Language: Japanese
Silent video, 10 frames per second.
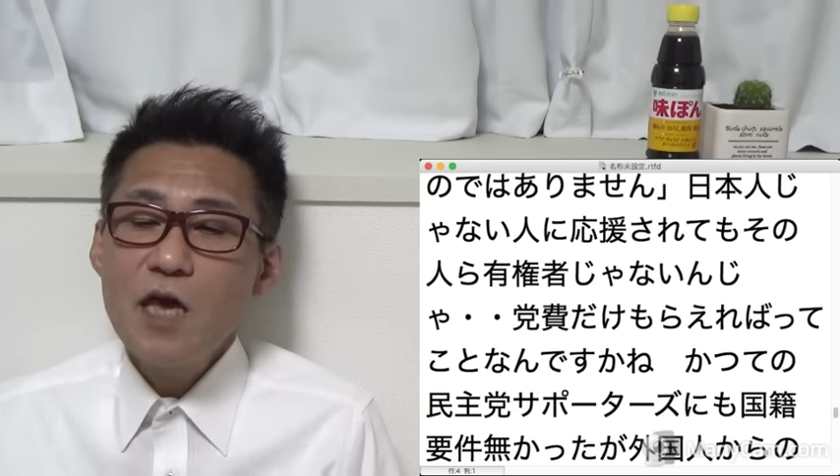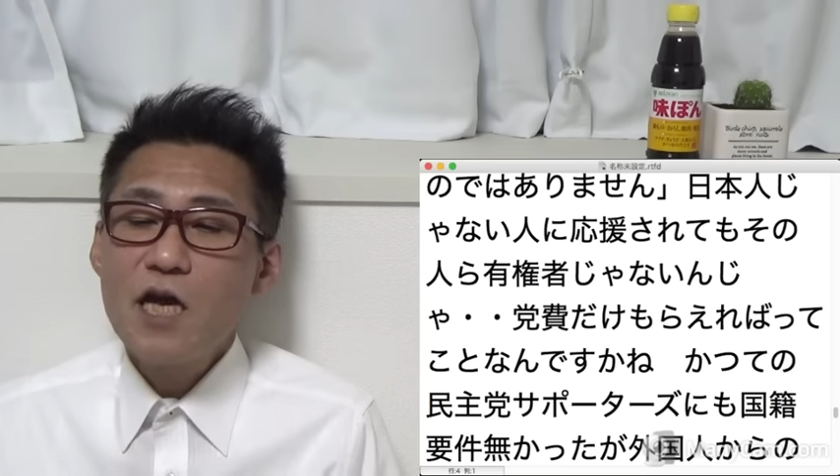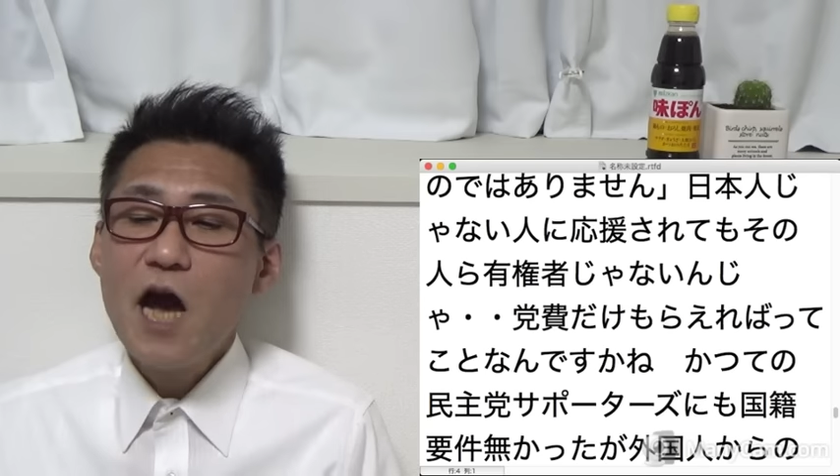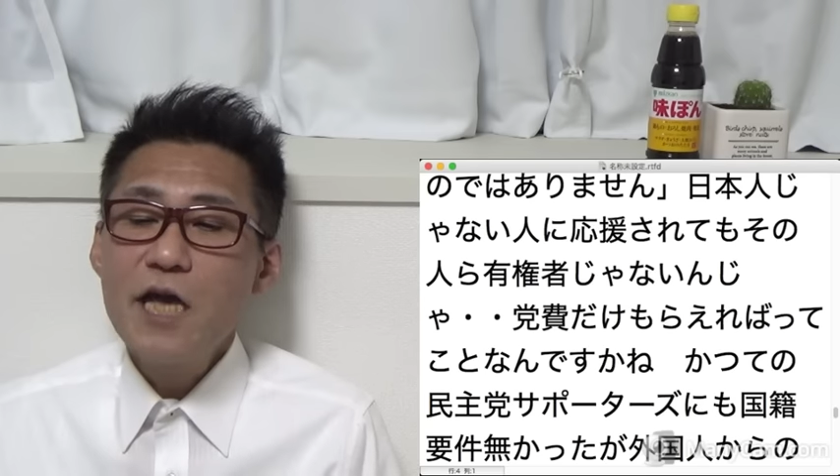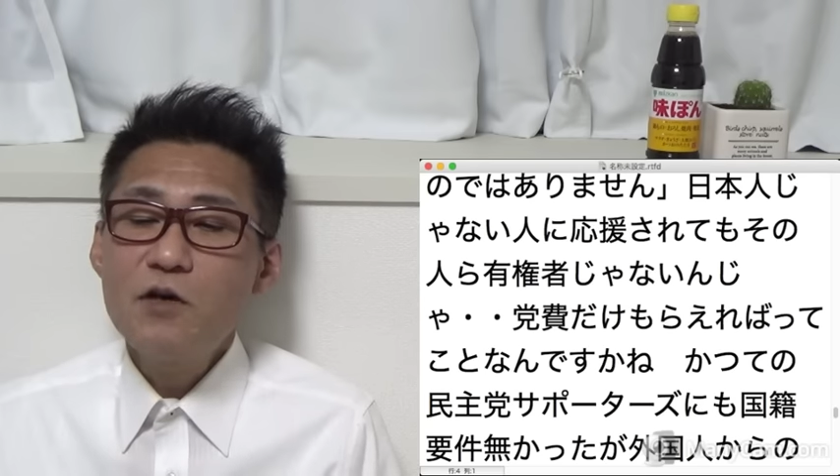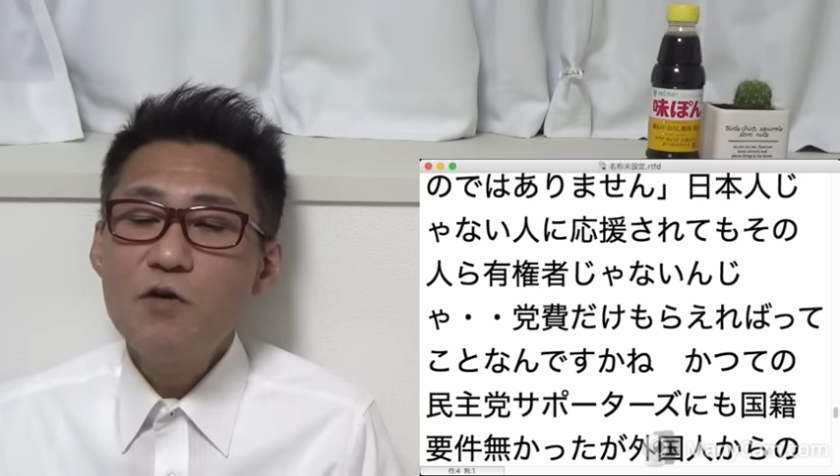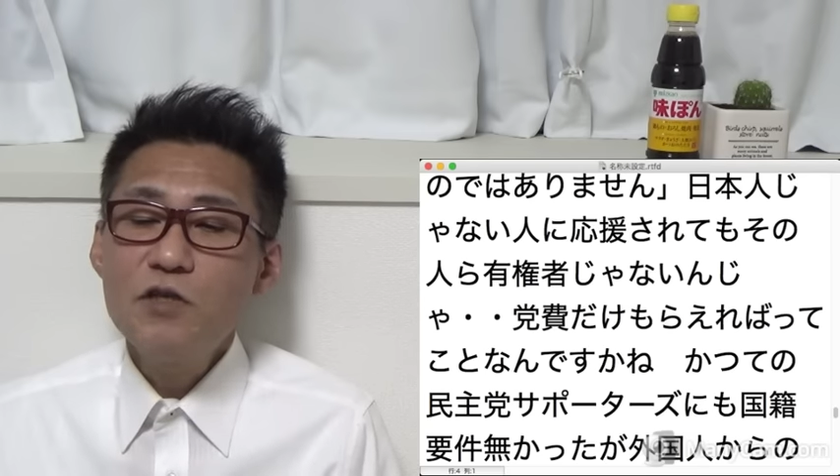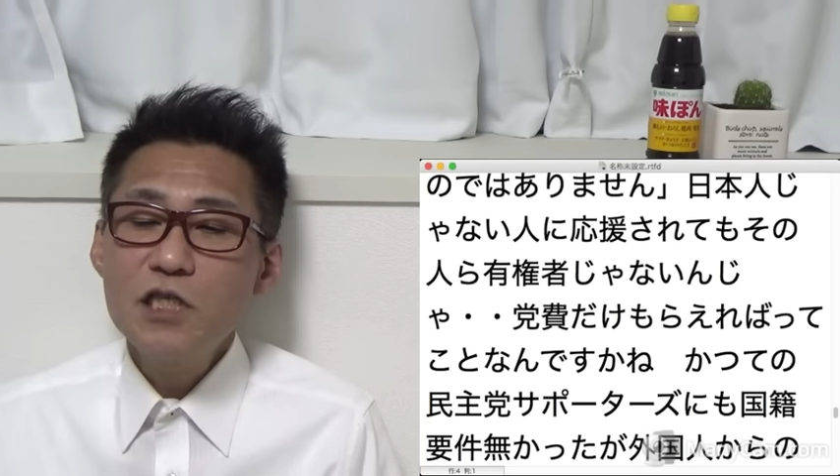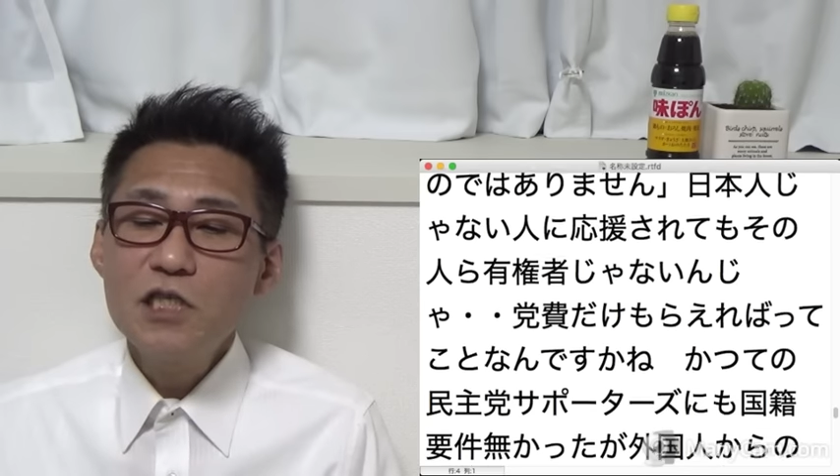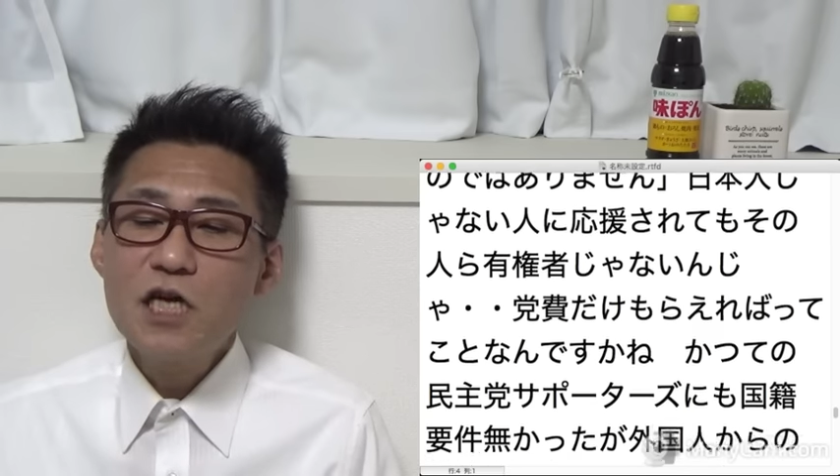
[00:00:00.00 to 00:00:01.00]
えー、外
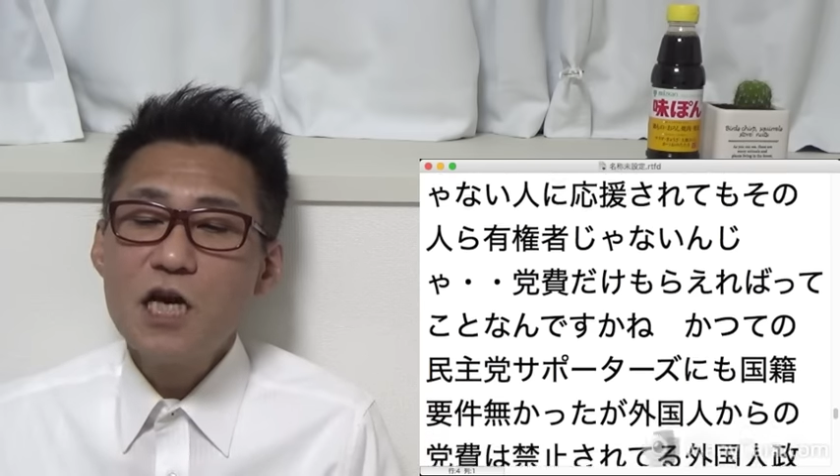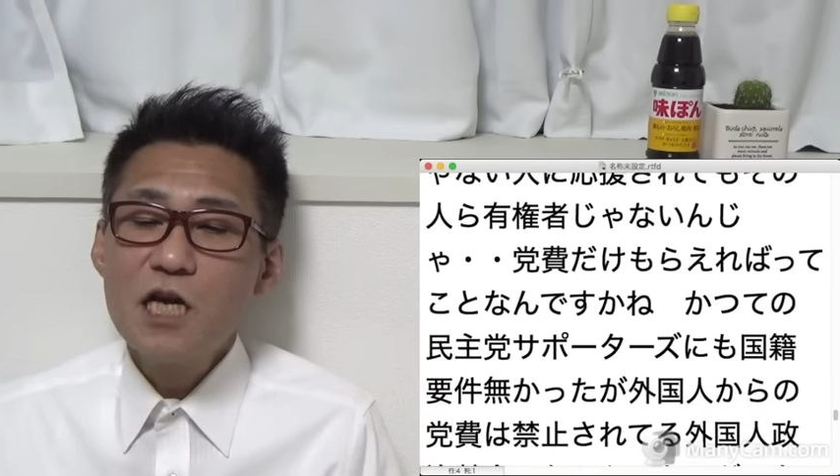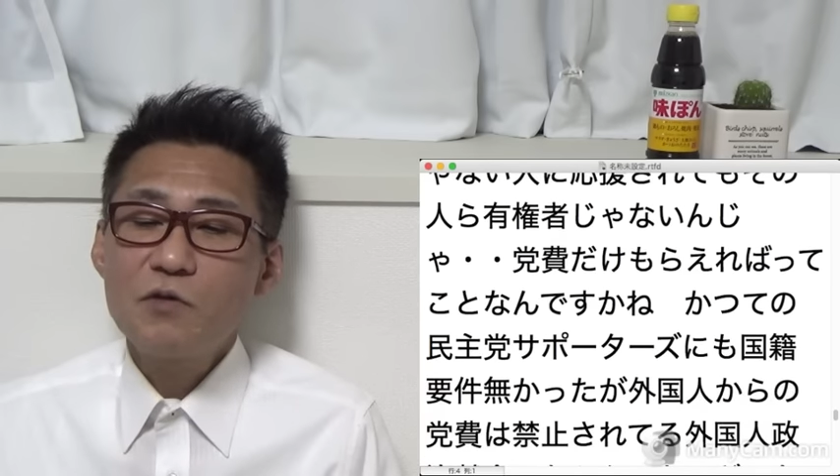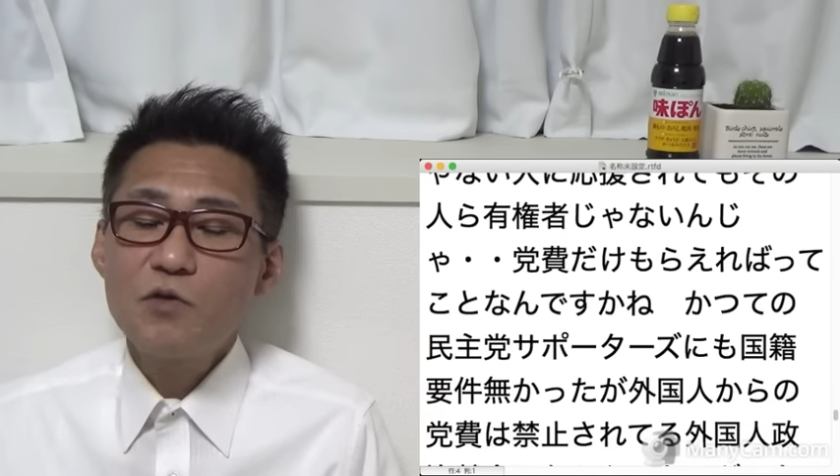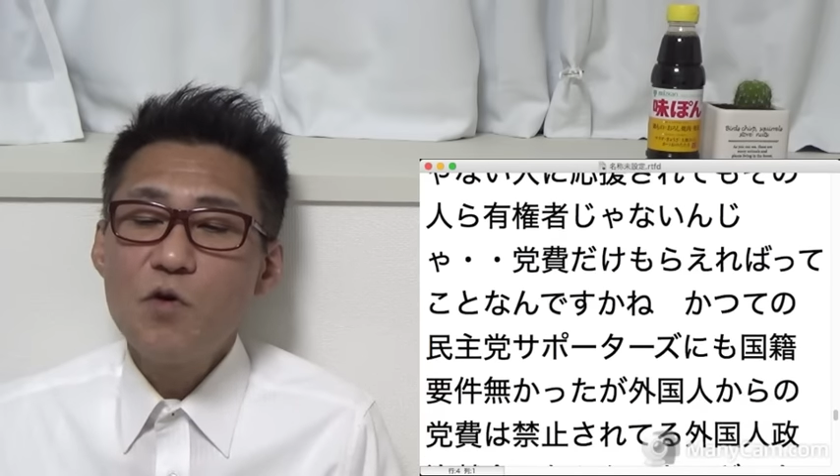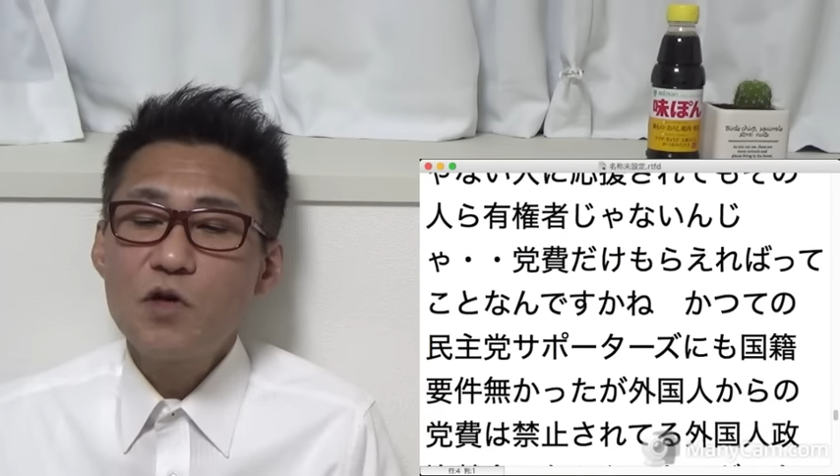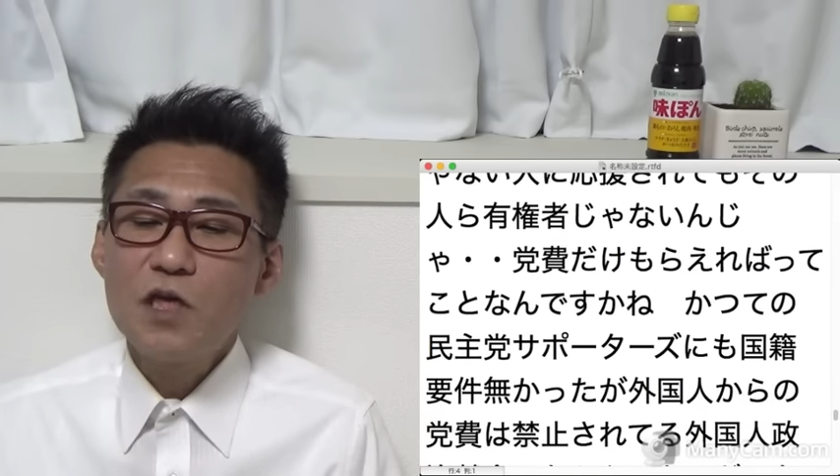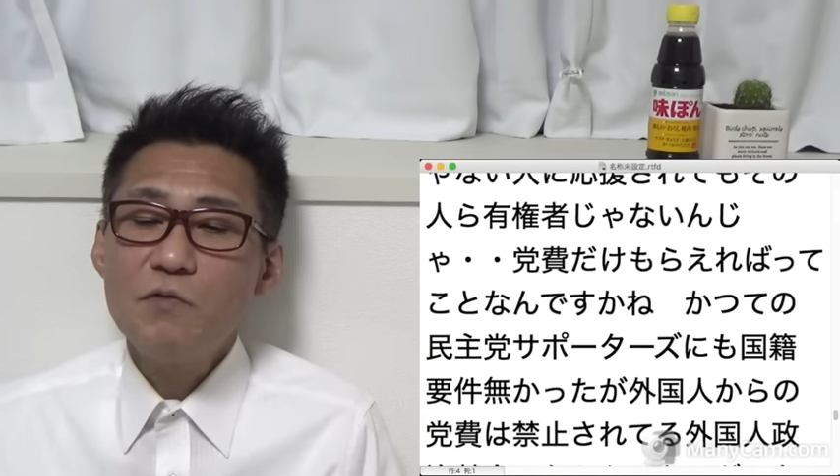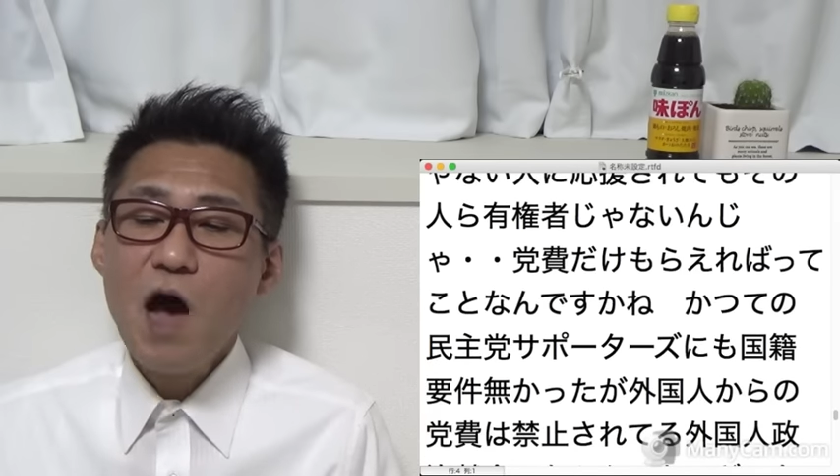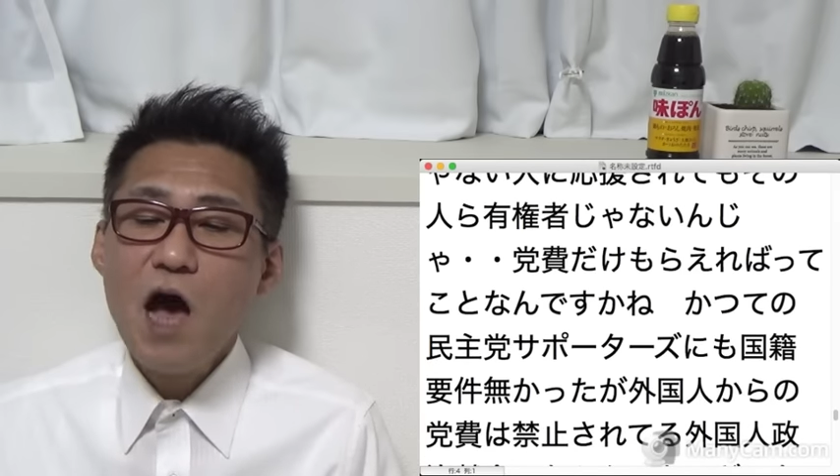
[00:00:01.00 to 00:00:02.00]
国人からの逃
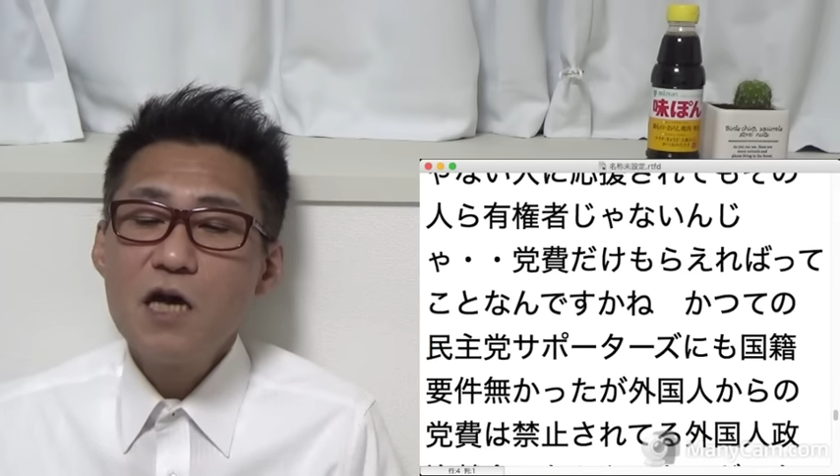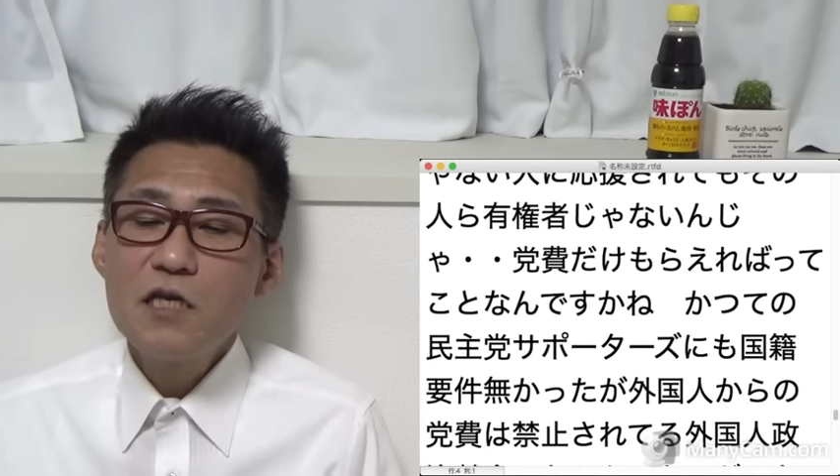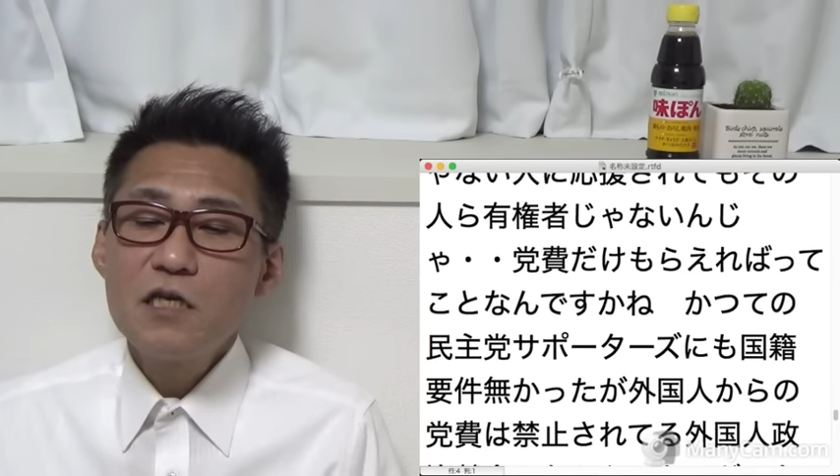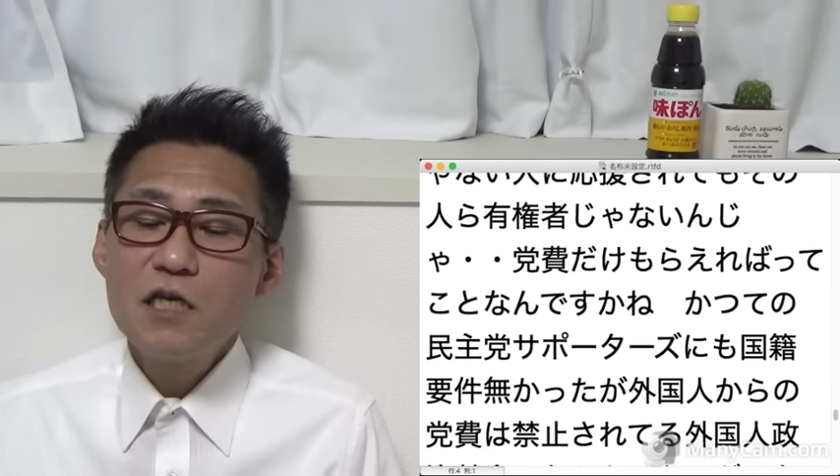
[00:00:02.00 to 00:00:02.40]
避は